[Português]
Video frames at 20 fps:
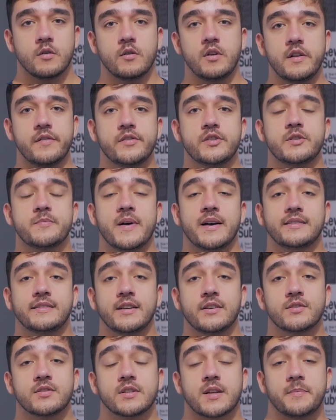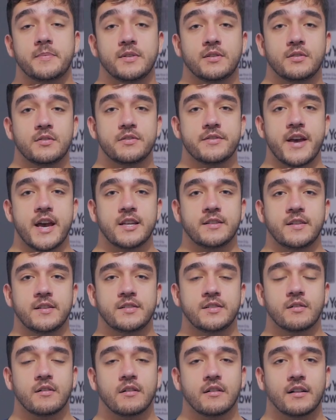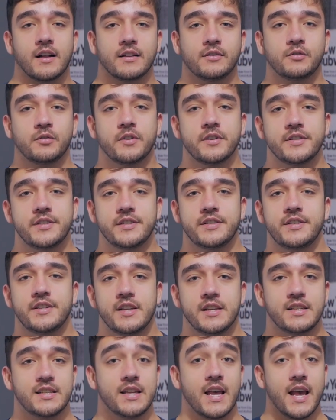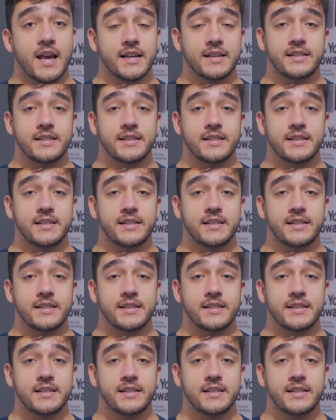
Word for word: O livro de Mateus, capítulo 10, versículo 14 diz: